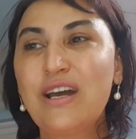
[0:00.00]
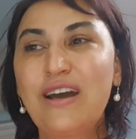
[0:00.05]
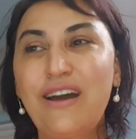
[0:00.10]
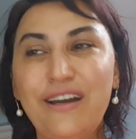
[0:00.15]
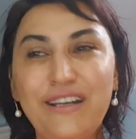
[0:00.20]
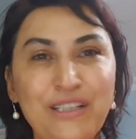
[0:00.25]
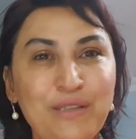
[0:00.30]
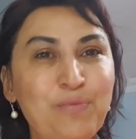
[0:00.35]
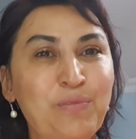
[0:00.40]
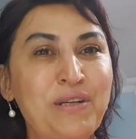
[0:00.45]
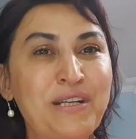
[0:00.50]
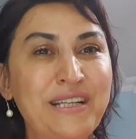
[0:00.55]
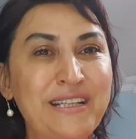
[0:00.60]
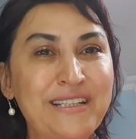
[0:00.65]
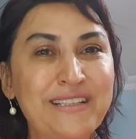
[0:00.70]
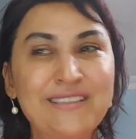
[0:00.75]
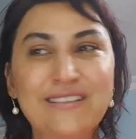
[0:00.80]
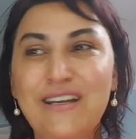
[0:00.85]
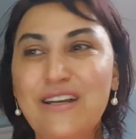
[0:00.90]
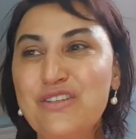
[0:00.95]
Hayır para
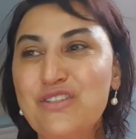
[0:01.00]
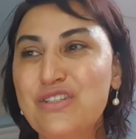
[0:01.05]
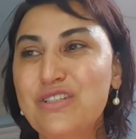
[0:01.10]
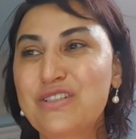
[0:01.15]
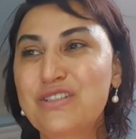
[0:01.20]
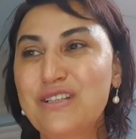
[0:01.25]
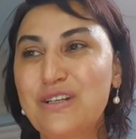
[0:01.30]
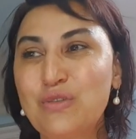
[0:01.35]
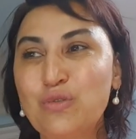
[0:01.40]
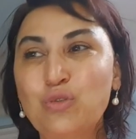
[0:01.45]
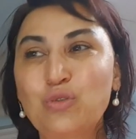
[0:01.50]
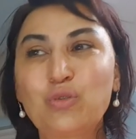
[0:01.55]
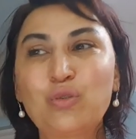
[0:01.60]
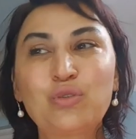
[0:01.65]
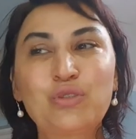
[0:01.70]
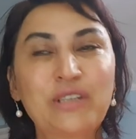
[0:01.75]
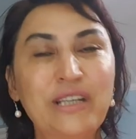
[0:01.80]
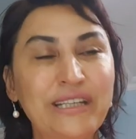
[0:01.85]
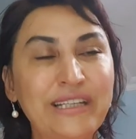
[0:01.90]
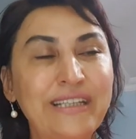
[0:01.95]
kazancınız
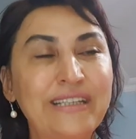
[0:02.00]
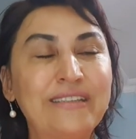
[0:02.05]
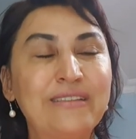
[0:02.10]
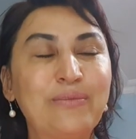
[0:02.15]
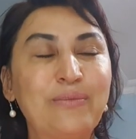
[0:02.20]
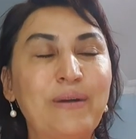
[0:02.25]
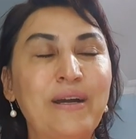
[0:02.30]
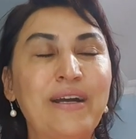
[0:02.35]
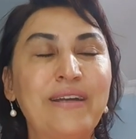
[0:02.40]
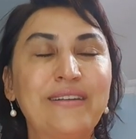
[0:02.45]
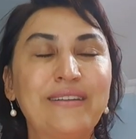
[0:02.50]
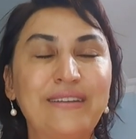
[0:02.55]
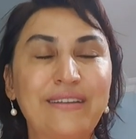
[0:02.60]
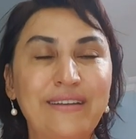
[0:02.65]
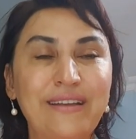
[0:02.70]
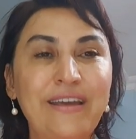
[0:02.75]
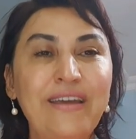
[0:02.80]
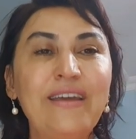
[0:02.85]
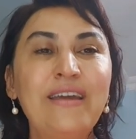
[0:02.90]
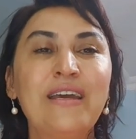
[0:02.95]
Ağustos ayı
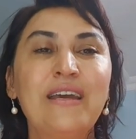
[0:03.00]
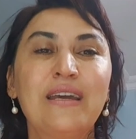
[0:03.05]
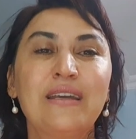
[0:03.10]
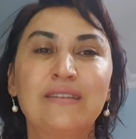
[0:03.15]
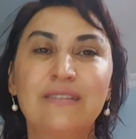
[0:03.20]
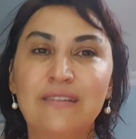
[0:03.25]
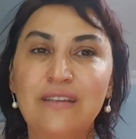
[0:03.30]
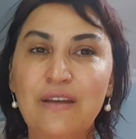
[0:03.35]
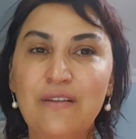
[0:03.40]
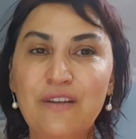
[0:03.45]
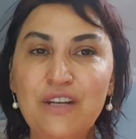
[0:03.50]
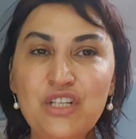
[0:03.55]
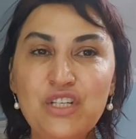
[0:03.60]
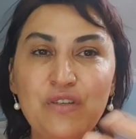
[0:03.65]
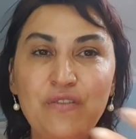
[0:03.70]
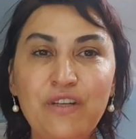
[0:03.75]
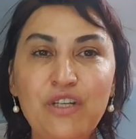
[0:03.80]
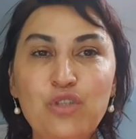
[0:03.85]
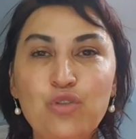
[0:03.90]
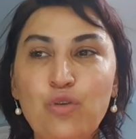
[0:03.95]
itibariyle yavaş
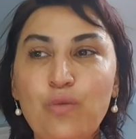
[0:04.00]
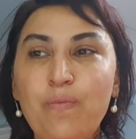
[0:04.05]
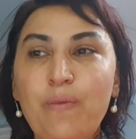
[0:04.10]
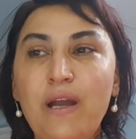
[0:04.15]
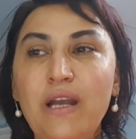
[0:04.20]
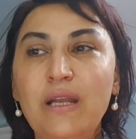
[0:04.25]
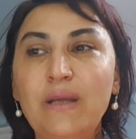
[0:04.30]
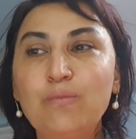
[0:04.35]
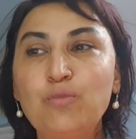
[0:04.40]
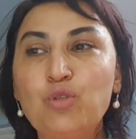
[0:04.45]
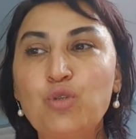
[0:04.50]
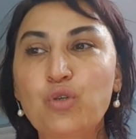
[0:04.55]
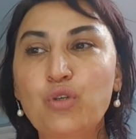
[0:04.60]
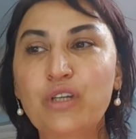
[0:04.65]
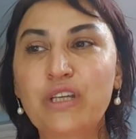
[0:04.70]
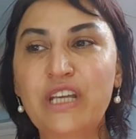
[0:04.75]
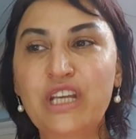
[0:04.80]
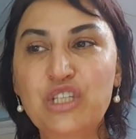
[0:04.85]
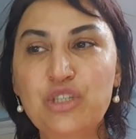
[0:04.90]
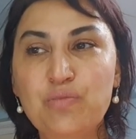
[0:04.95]
yavaş toparlan çünkü
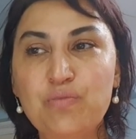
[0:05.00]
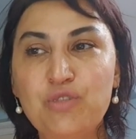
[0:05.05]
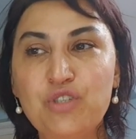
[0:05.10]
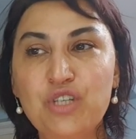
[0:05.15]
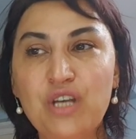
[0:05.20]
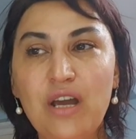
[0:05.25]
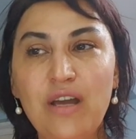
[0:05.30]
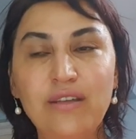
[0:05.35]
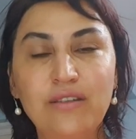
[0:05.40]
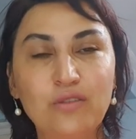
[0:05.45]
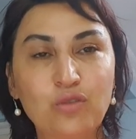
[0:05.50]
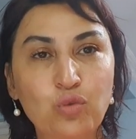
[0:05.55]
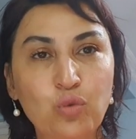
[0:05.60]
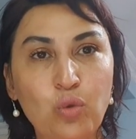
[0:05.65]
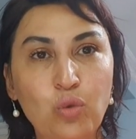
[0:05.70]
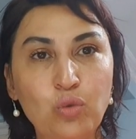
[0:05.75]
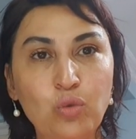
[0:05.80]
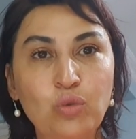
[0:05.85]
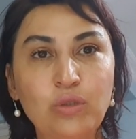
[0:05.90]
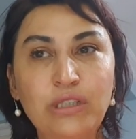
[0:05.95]
geçmişe ait
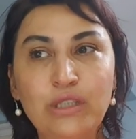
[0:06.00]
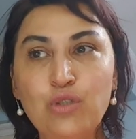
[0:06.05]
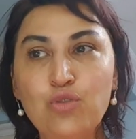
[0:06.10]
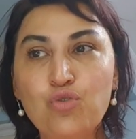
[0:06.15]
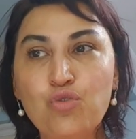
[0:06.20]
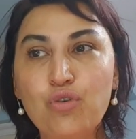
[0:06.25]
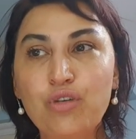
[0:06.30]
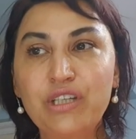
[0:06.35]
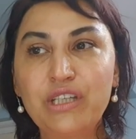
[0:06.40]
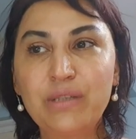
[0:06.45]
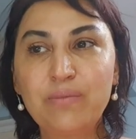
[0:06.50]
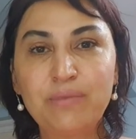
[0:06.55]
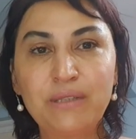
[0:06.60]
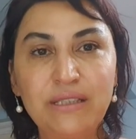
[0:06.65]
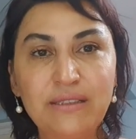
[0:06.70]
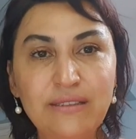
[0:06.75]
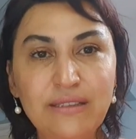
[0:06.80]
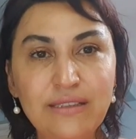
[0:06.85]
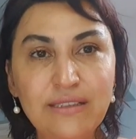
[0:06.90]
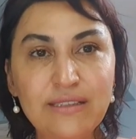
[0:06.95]
zorlukları çok iyi
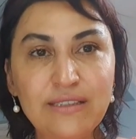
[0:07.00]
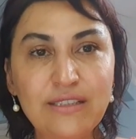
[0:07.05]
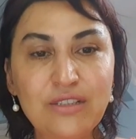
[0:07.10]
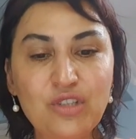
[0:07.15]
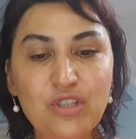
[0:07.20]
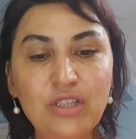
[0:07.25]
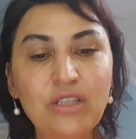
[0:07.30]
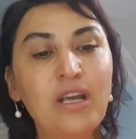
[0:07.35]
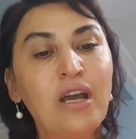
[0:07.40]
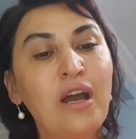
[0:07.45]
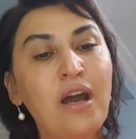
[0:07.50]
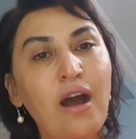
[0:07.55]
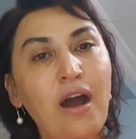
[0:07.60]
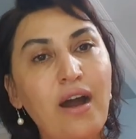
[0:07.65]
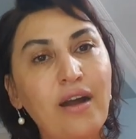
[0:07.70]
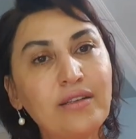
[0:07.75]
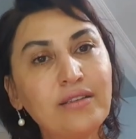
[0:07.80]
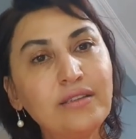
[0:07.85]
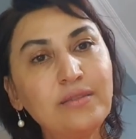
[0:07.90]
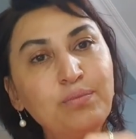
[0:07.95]
bildiğiniz için
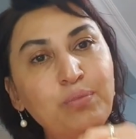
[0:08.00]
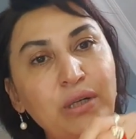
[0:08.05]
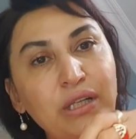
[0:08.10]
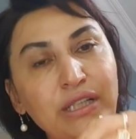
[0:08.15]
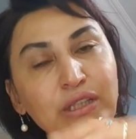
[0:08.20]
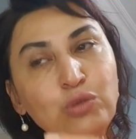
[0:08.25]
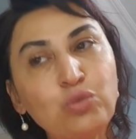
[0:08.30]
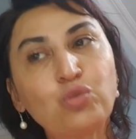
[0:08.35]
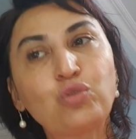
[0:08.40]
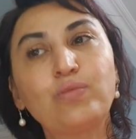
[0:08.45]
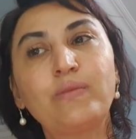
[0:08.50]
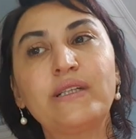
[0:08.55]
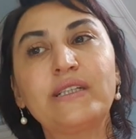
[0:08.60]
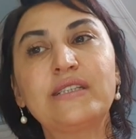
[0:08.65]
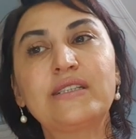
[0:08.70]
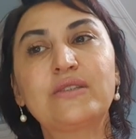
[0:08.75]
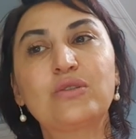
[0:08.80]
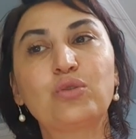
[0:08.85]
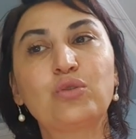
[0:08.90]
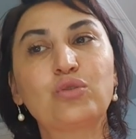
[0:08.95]
artık parayı tutmak
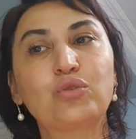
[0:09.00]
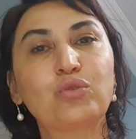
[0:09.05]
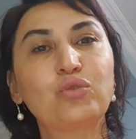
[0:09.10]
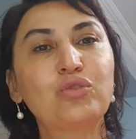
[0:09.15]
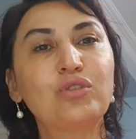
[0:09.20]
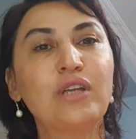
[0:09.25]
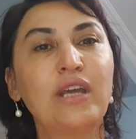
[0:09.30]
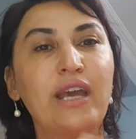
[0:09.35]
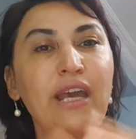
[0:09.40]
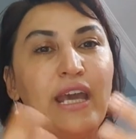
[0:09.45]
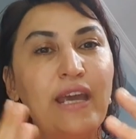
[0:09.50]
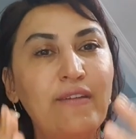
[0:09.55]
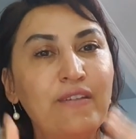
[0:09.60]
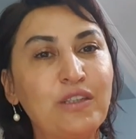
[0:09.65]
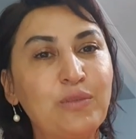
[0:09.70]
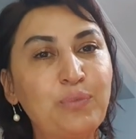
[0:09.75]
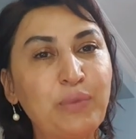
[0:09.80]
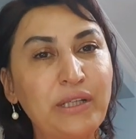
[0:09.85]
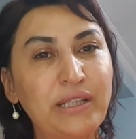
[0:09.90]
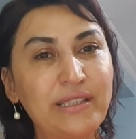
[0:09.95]
istiyorsunuz.
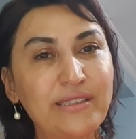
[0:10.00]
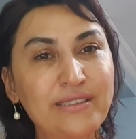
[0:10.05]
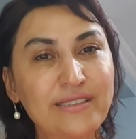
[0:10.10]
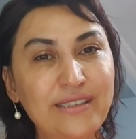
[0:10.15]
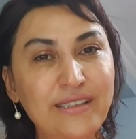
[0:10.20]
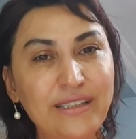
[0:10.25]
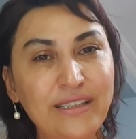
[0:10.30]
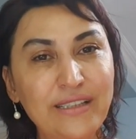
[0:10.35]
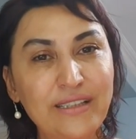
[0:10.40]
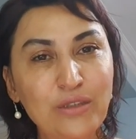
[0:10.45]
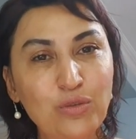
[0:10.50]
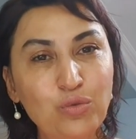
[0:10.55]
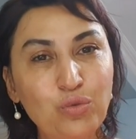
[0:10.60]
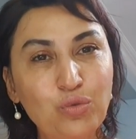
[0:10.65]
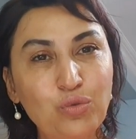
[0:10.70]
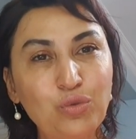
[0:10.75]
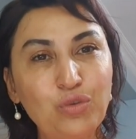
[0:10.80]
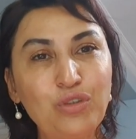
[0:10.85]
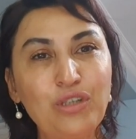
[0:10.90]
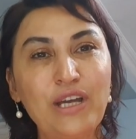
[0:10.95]
Evet paranızı yine
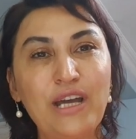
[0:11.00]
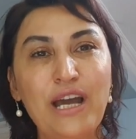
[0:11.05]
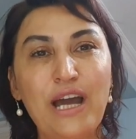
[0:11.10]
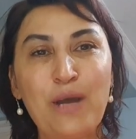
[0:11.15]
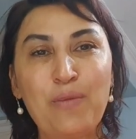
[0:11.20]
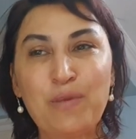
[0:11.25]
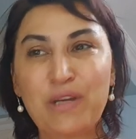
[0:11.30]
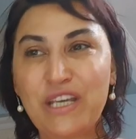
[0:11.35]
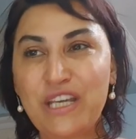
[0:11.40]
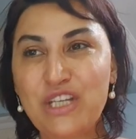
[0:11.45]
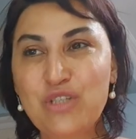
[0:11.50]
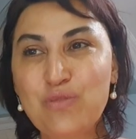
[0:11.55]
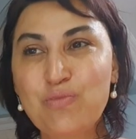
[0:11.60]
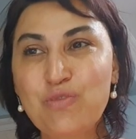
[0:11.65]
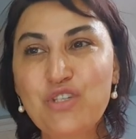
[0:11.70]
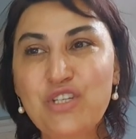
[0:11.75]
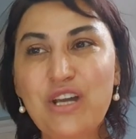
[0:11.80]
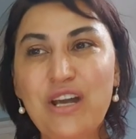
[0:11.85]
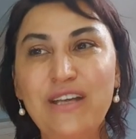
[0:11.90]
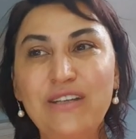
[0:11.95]
tutun ama
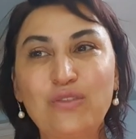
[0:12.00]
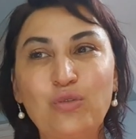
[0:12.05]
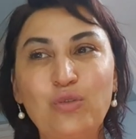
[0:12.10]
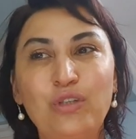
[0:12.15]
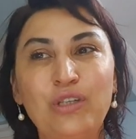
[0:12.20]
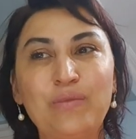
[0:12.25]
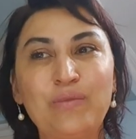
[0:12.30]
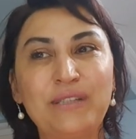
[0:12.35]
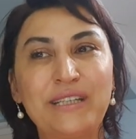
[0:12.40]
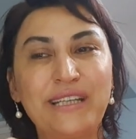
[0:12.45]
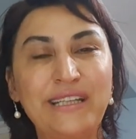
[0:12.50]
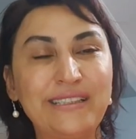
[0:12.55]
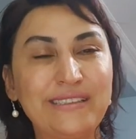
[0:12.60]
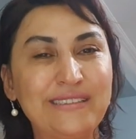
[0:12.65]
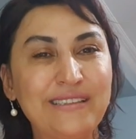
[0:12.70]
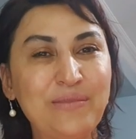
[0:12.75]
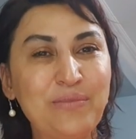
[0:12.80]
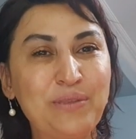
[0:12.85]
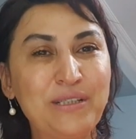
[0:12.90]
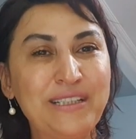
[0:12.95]
geçmişe ait dönemi
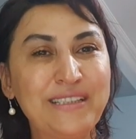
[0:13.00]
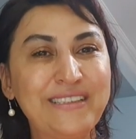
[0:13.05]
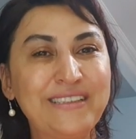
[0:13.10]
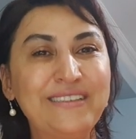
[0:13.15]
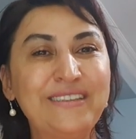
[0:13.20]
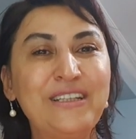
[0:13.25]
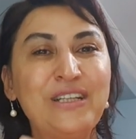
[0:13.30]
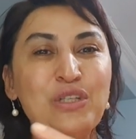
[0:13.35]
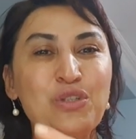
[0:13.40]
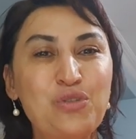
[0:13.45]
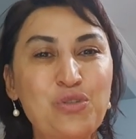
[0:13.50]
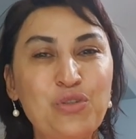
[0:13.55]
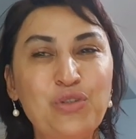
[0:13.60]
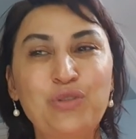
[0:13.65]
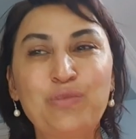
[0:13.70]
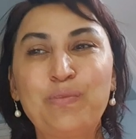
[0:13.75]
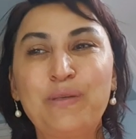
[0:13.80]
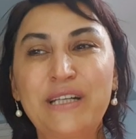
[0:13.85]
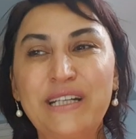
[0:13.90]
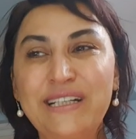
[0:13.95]
geride bırakın.
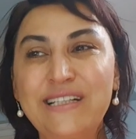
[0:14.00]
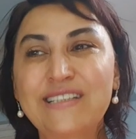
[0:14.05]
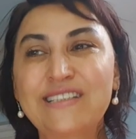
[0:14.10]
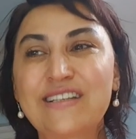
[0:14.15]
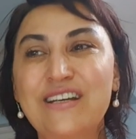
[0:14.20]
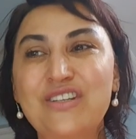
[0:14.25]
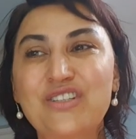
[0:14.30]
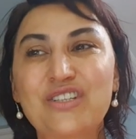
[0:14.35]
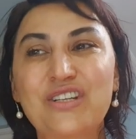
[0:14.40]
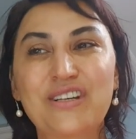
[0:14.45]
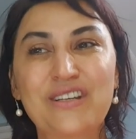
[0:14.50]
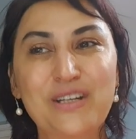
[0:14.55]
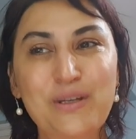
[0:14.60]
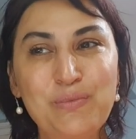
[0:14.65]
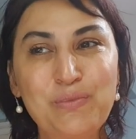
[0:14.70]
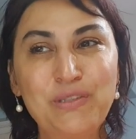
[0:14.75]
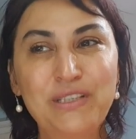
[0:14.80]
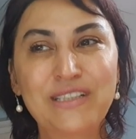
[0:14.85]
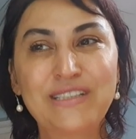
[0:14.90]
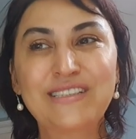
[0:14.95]
Çünkü para kazançlar
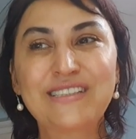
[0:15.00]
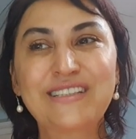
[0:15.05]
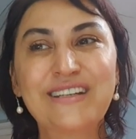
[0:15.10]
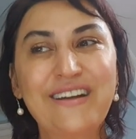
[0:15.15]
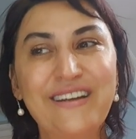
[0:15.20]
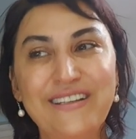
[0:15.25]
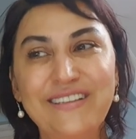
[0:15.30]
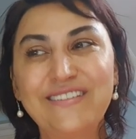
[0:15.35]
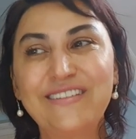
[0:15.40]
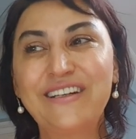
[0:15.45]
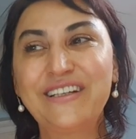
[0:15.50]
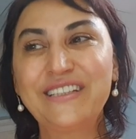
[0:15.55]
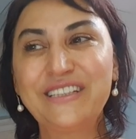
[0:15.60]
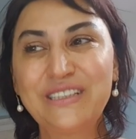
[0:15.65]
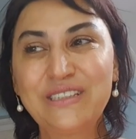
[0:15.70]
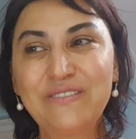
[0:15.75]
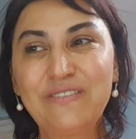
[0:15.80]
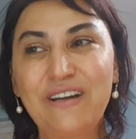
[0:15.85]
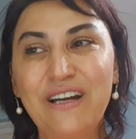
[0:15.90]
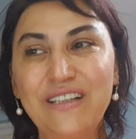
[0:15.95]
kapılarınız gayet
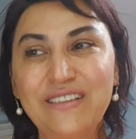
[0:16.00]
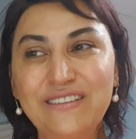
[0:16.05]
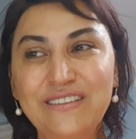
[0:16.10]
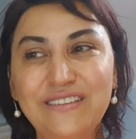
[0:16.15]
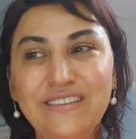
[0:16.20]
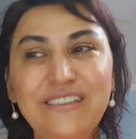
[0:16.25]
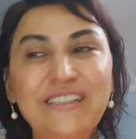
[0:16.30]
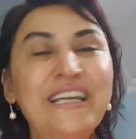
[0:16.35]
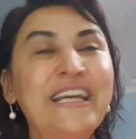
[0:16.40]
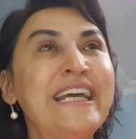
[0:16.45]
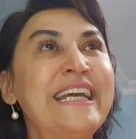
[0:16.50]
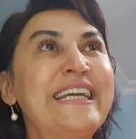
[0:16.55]
hayırlı ve aydınlık.